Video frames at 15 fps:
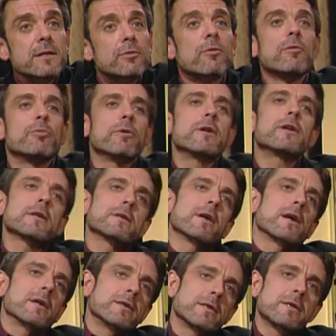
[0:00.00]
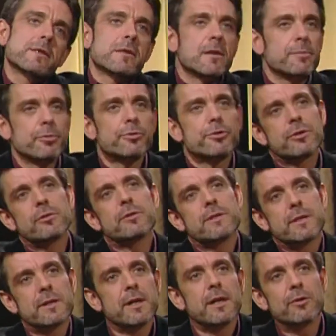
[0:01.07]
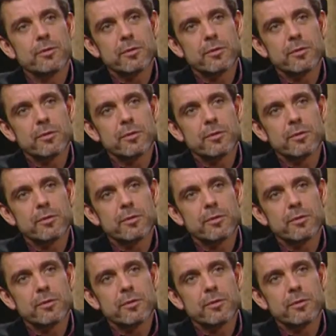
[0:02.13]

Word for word: Donc, on pourrait dire d'arrêt essai, c'est un peu chiant, etc.